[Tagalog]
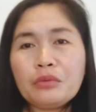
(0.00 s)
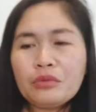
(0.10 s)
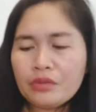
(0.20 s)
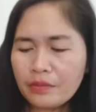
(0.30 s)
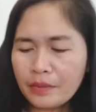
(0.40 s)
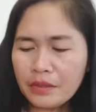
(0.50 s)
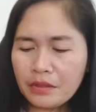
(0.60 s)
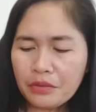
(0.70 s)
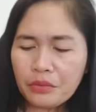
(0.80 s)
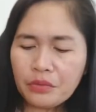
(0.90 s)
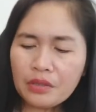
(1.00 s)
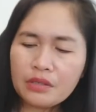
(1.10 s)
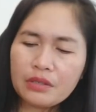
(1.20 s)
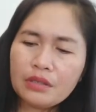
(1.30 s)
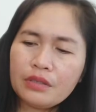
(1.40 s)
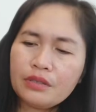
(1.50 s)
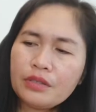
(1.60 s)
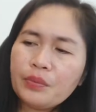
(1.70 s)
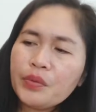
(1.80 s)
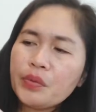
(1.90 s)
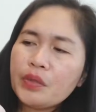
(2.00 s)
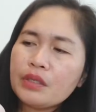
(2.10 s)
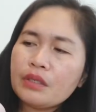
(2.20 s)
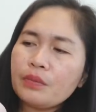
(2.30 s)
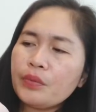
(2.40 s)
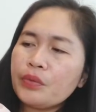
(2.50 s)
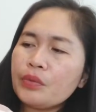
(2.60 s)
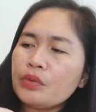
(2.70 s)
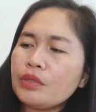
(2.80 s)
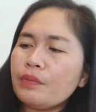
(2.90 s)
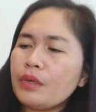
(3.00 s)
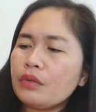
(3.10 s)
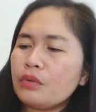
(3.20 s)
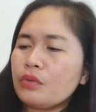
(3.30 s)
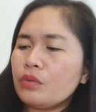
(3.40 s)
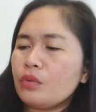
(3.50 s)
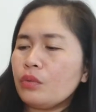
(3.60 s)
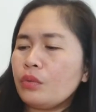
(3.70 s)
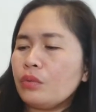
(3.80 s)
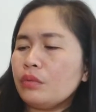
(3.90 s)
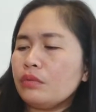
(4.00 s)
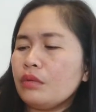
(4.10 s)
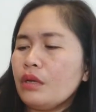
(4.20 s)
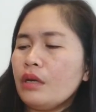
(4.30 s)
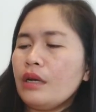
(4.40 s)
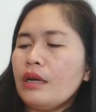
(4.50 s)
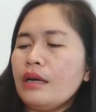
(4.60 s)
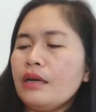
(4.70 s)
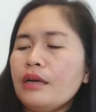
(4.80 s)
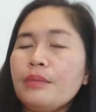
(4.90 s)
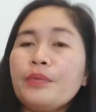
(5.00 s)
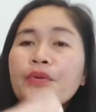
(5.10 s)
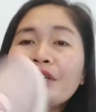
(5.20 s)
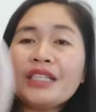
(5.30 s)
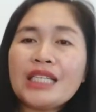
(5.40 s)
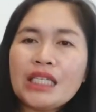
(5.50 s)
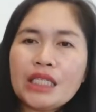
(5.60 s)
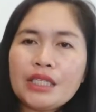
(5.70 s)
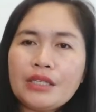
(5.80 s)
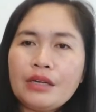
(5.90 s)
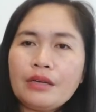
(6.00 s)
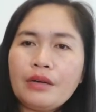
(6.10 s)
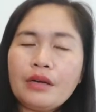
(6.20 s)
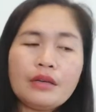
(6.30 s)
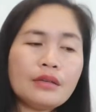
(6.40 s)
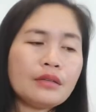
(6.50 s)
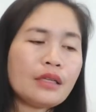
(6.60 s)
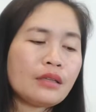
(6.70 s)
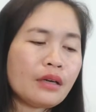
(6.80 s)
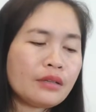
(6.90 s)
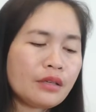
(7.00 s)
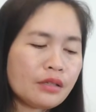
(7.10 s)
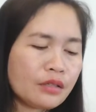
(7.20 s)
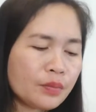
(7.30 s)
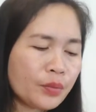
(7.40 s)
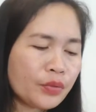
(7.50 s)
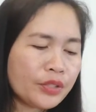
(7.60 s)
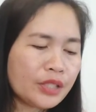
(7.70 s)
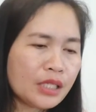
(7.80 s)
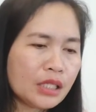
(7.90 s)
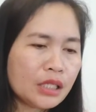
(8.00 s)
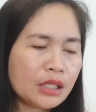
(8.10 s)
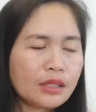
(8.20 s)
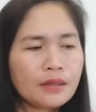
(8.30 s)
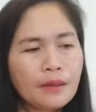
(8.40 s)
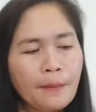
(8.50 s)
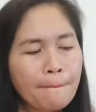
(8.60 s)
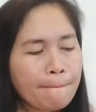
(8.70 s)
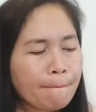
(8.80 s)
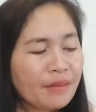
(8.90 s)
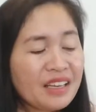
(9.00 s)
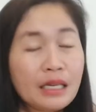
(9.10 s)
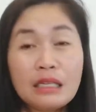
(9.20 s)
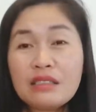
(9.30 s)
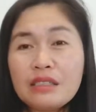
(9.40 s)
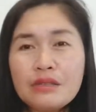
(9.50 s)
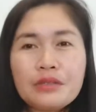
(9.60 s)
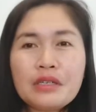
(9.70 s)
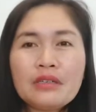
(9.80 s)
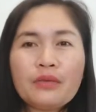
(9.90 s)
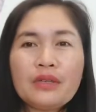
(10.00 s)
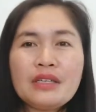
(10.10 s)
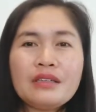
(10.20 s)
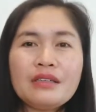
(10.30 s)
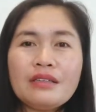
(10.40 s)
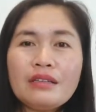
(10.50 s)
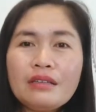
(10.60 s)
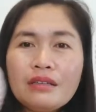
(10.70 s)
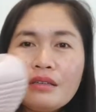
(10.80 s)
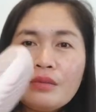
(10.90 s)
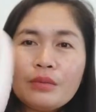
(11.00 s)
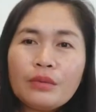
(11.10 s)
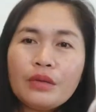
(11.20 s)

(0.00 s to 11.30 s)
doon sa may ano nag-sell siya puro, puro sapatos doon ah 40 siya ang tatak niya is 40 ay nag-sell siya ng 1990